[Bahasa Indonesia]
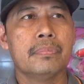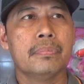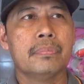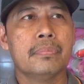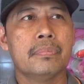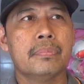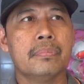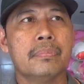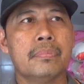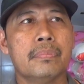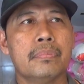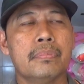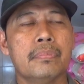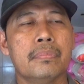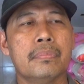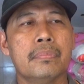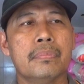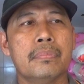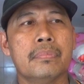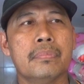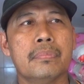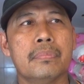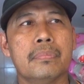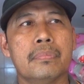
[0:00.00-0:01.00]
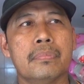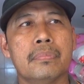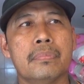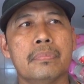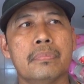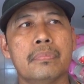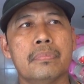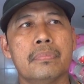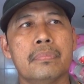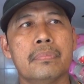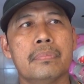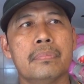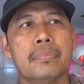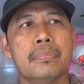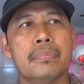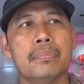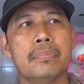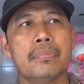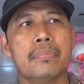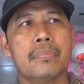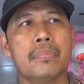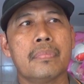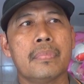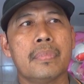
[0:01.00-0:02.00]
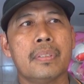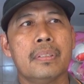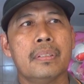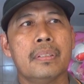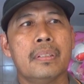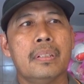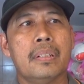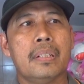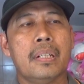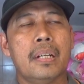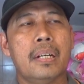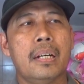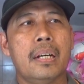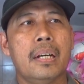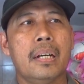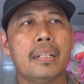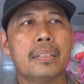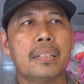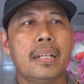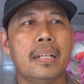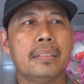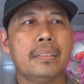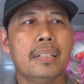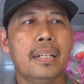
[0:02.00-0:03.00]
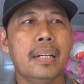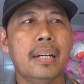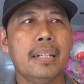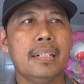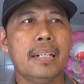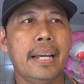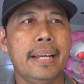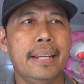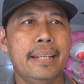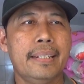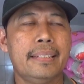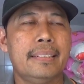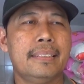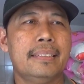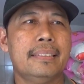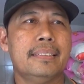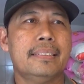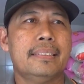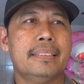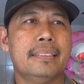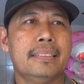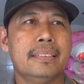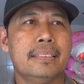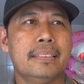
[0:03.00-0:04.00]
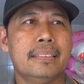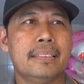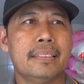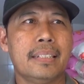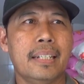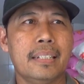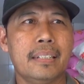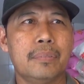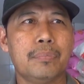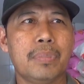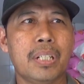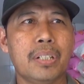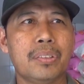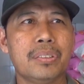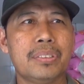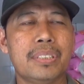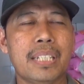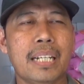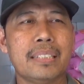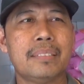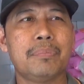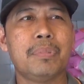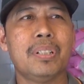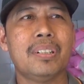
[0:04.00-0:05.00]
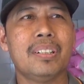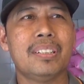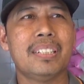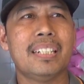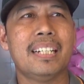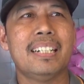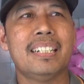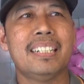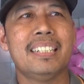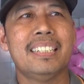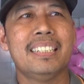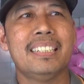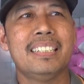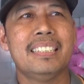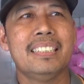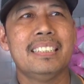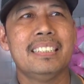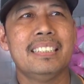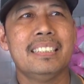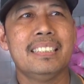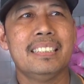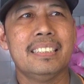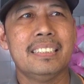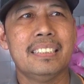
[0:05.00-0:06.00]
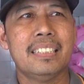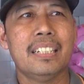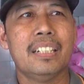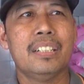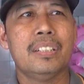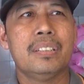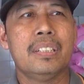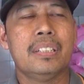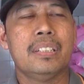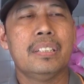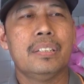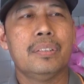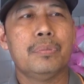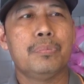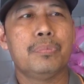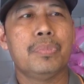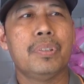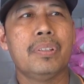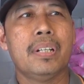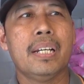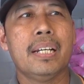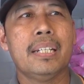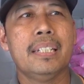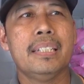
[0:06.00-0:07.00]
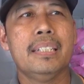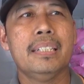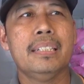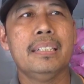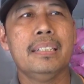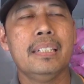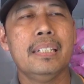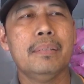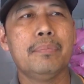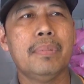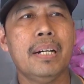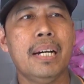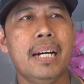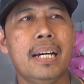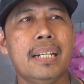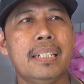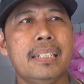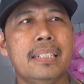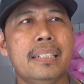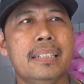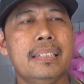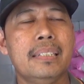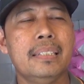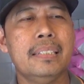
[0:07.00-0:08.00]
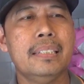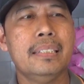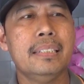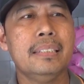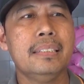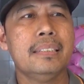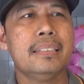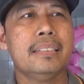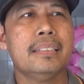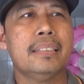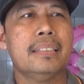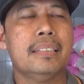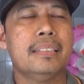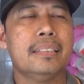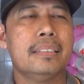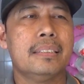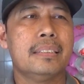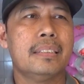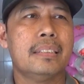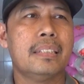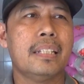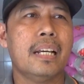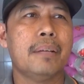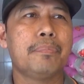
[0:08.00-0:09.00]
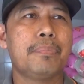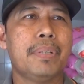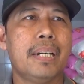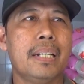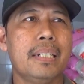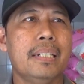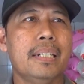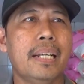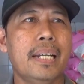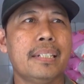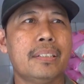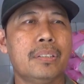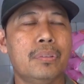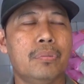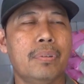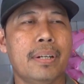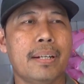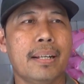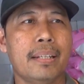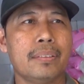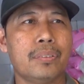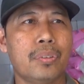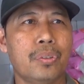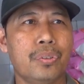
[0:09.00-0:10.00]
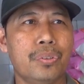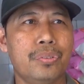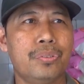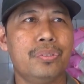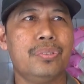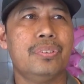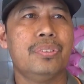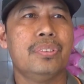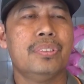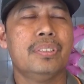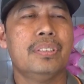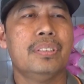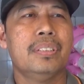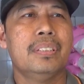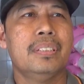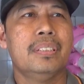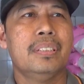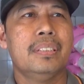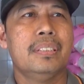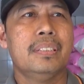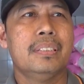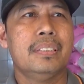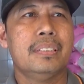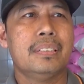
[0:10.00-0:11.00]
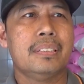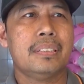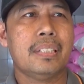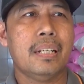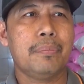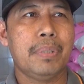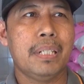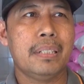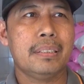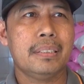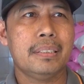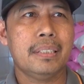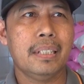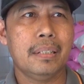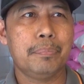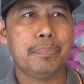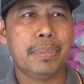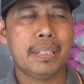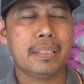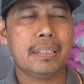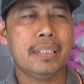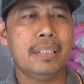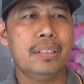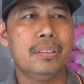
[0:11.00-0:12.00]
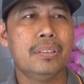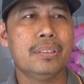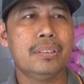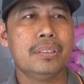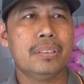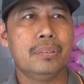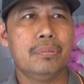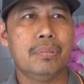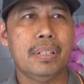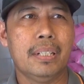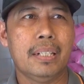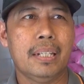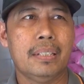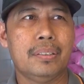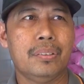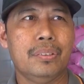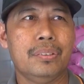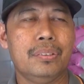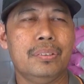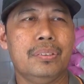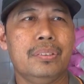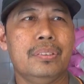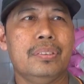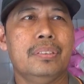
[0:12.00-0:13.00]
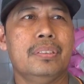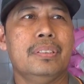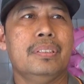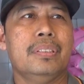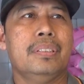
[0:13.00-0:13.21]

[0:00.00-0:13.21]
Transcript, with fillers: Pak, harga beras sekarang gimana Pak? Harganya naik, naik melonjat pokoknya. Berapa Pak? Ya, mulai lima hari ini setiap hari naik 200. Per kilo? Ya, per kilo 200.